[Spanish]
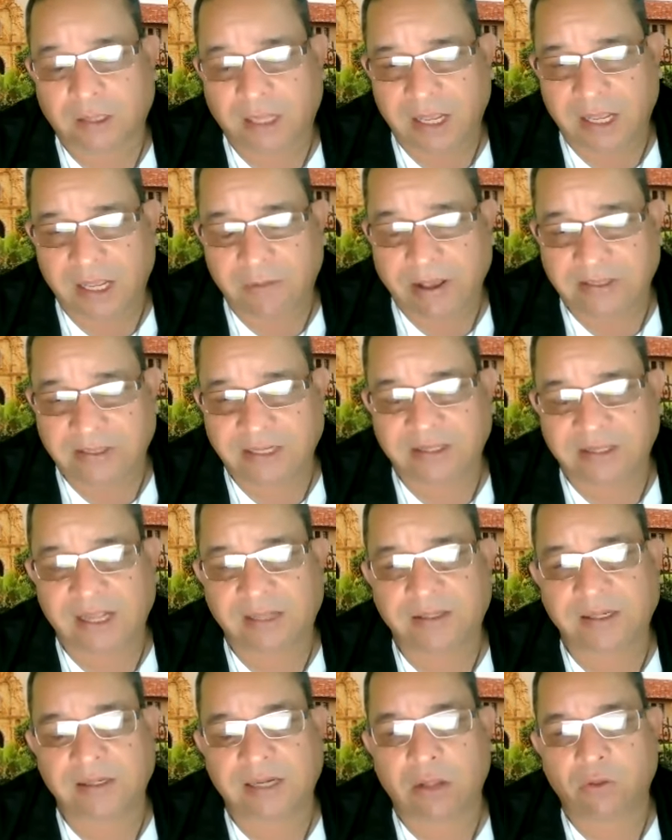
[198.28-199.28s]
que iba a ser
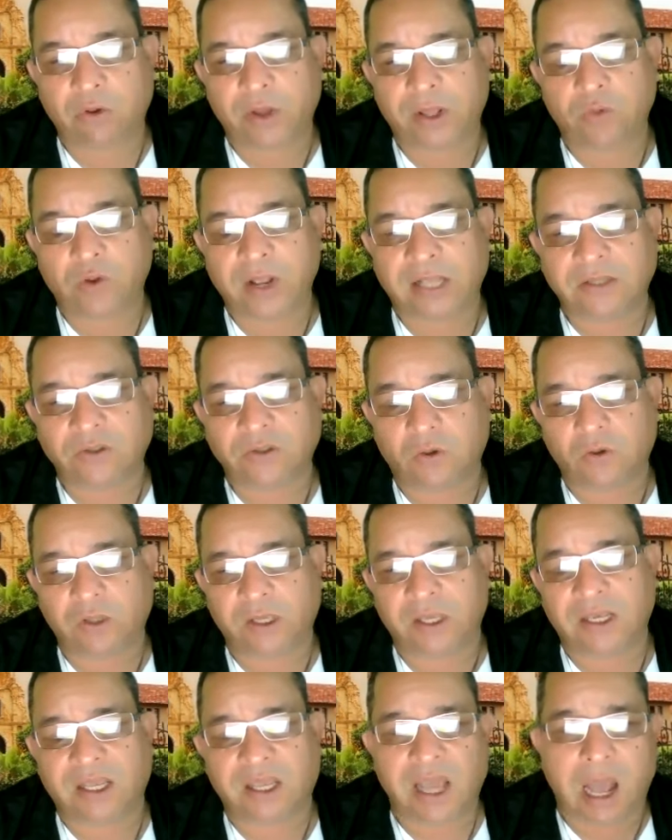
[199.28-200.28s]
destinado a educación
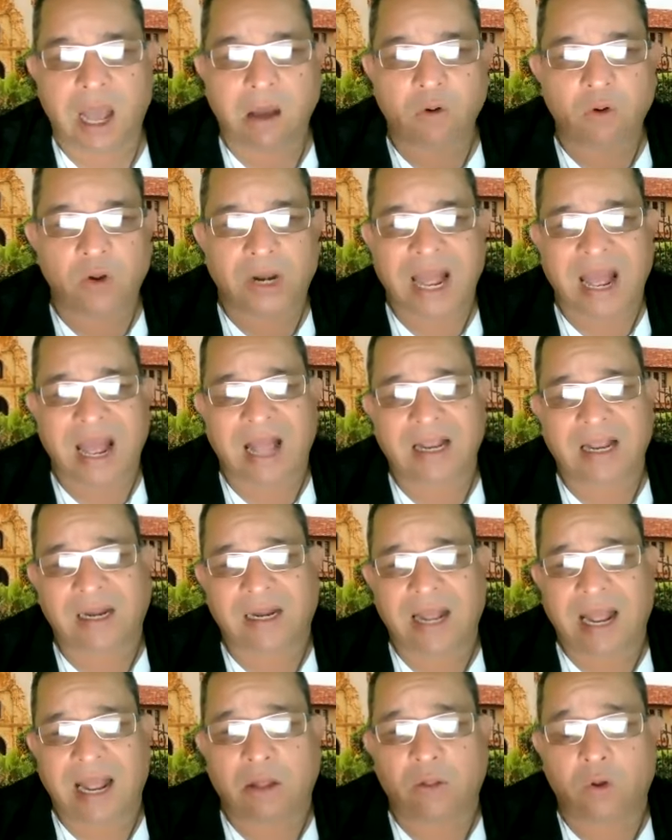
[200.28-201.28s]
y que ahora ha
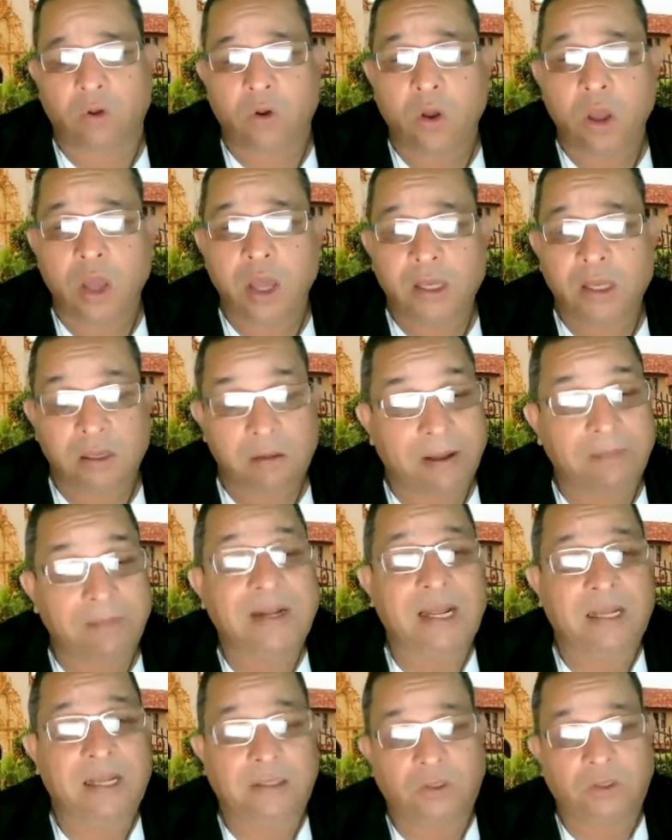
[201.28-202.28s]
creado y
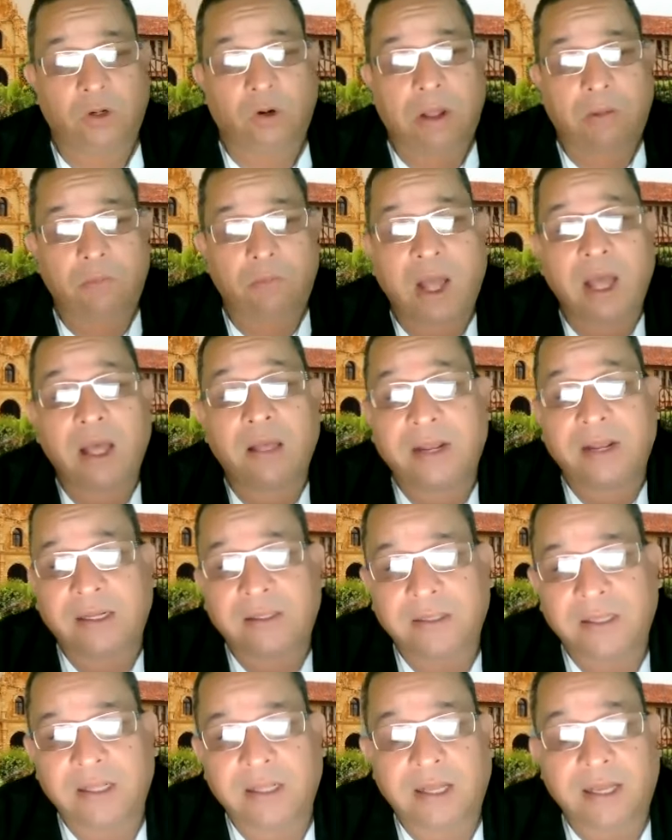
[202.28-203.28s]
mira, y se lo vamos a
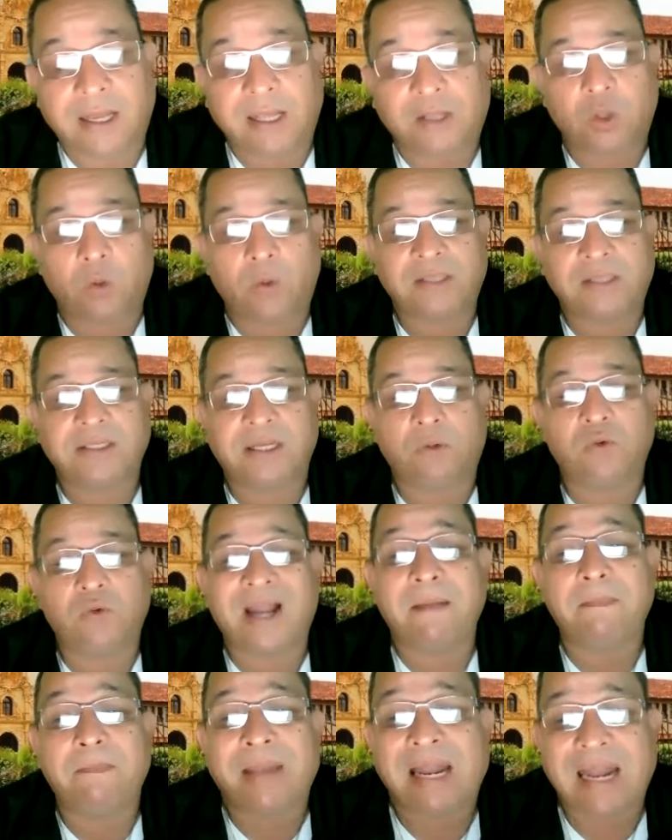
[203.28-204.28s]
advertir de que esto va a ser
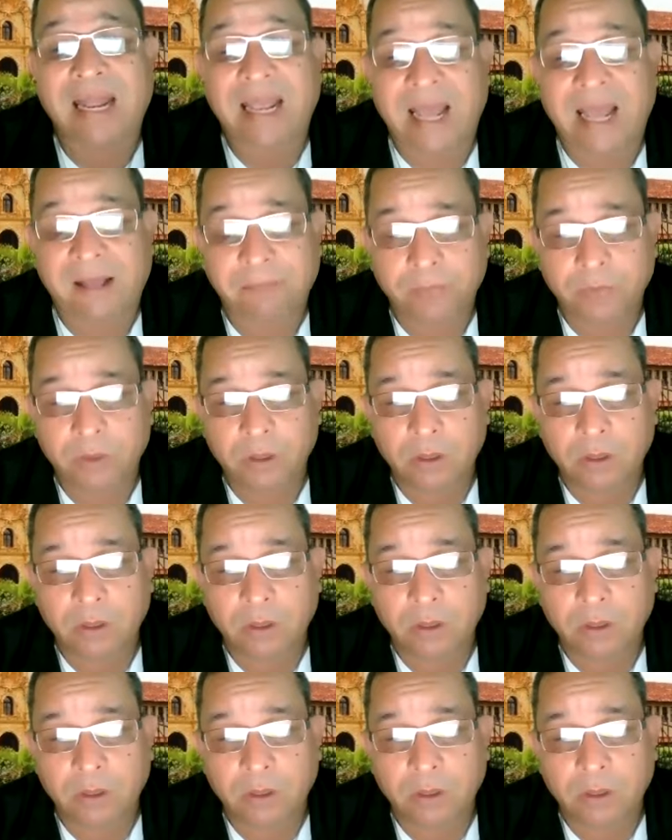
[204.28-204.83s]
una pelea